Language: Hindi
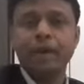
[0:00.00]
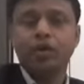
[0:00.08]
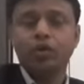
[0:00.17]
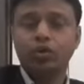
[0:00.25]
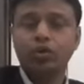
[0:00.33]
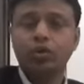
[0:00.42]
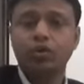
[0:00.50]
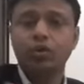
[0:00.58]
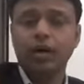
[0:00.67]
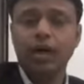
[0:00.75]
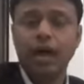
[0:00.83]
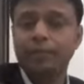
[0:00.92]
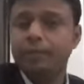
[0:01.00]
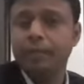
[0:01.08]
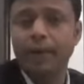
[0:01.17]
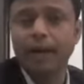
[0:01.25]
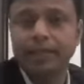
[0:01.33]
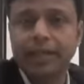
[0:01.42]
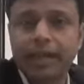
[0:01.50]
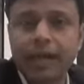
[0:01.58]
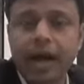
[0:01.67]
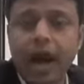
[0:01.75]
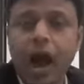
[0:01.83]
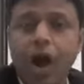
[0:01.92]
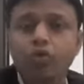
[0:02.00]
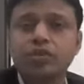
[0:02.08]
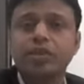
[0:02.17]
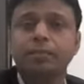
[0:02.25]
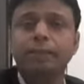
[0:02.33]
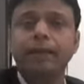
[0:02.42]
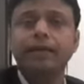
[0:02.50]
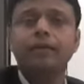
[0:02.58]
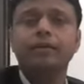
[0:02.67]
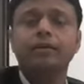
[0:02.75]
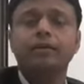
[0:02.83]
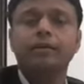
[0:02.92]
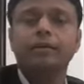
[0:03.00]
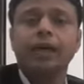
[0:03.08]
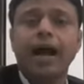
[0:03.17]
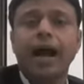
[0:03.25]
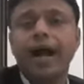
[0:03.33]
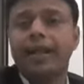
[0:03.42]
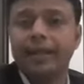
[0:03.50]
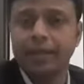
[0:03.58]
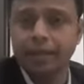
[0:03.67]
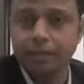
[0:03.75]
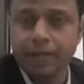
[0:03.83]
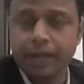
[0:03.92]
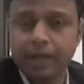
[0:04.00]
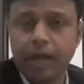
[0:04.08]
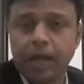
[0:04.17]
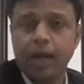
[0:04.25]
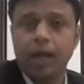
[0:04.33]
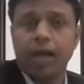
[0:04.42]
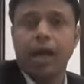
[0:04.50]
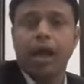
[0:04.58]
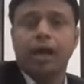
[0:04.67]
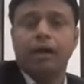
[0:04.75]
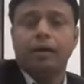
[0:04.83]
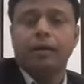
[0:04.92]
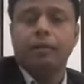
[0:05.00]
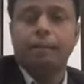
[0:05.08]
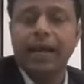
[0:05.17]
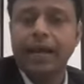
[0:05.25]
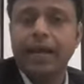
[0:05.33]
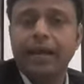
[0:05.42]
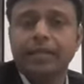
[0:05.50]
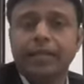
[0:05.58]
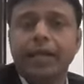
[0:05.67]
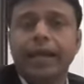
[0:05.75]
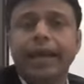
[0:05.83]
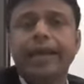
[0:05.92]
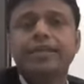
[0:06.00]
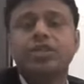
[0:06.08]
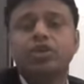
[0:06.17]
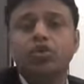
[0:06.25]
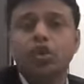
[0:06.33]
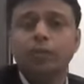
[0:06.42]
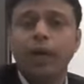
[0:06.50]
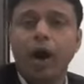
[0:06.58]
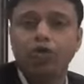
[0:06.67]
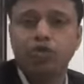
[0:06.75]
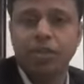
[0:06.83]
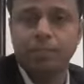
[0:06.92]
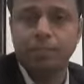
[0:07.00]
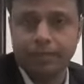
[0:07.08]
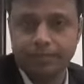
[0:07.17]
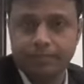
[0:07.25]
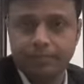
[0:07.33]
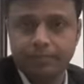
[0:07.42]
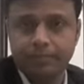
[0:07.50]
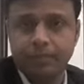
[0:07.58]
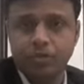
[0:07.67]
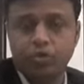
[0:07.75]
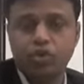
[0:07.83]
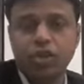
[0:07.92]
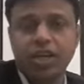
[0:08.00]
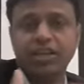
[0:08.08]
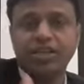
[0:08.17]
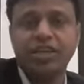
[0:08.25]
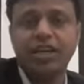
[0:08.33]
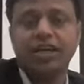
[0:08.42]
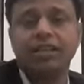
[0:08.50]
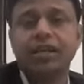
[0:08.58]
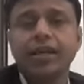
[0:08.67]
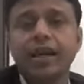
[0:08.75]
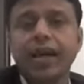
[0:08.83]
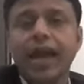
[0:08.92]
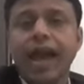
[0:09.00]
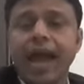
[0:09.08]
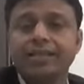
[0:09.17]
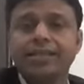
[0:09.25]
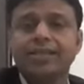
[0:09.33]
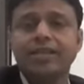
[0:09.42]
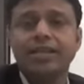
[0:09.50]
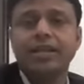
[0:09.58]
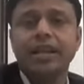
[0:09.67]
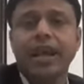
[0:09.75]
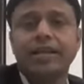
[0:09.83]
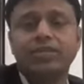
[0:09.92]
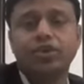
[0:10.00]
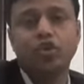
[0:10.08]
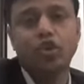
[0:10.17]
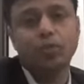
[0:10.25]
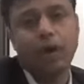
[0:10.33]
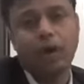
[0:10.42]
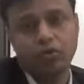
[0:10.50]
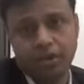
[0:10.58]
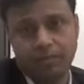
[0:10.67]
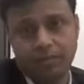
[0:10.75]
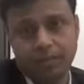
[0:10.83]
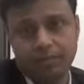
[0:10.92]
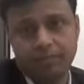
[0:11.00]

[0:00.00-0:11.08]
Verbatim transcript: तो अभी मैं बात करेगा हाउस कीपिंग हायरकी में पहले आता है एग्जीक्यूटिव हाउसकीपर उसका नीचे आता है असिस्टेंट एग्जीक्यूटिव हाउसकीपर